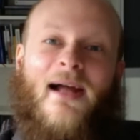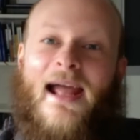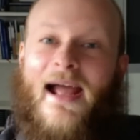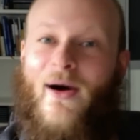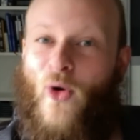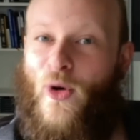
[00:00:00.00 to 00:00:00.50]

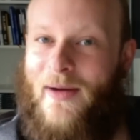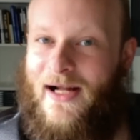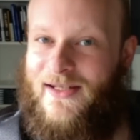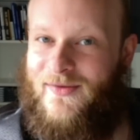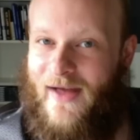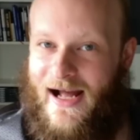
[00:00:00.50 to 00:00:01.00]

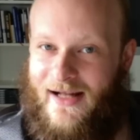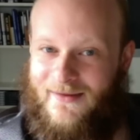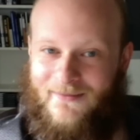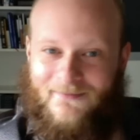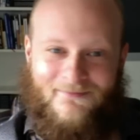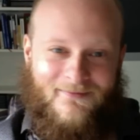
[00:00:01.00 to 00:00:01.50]
erobert
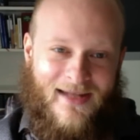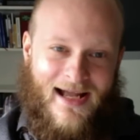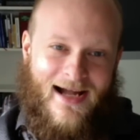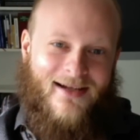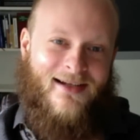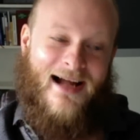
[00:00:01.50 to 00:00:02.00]
werden.
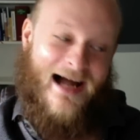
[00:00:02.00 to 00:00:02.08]
Ja?